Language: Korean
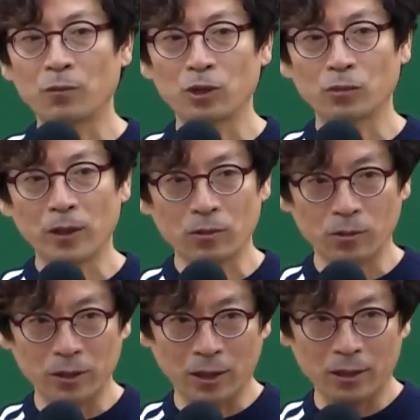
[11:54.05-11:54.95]
표시와
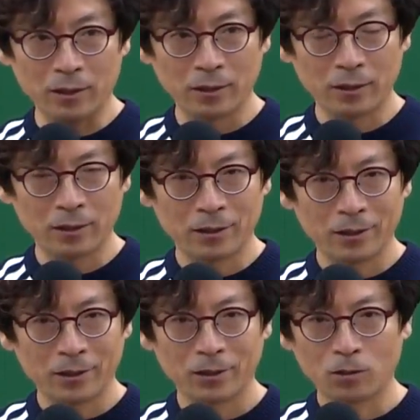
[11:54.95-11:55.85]
소유자,
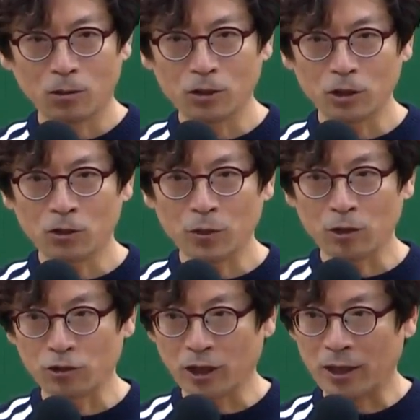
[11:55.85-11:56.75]
토지 이용 및
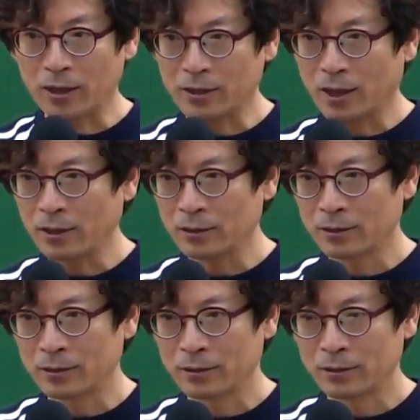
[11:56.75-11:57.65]
규제에 관한 사항,
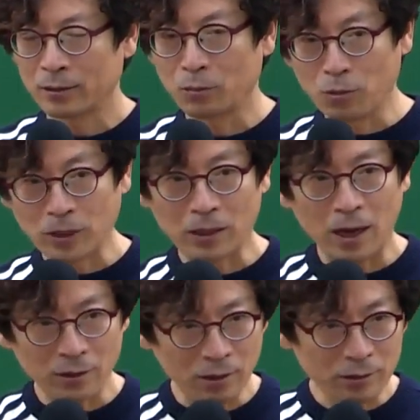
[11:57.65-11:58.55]
부동산
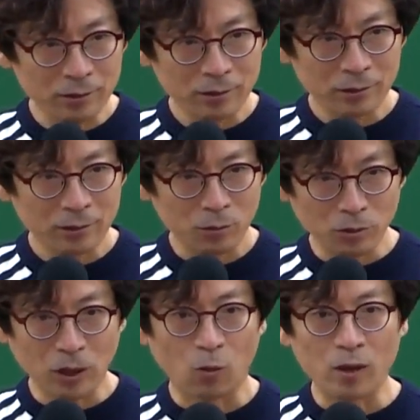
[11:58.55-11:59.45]
가격,
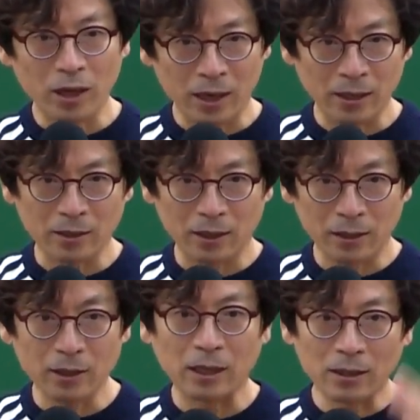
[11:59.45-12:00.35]
부동산 권리에 관한 사항
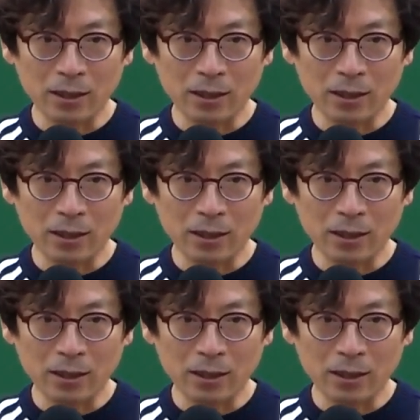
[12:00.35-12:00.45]
이렇게 다섯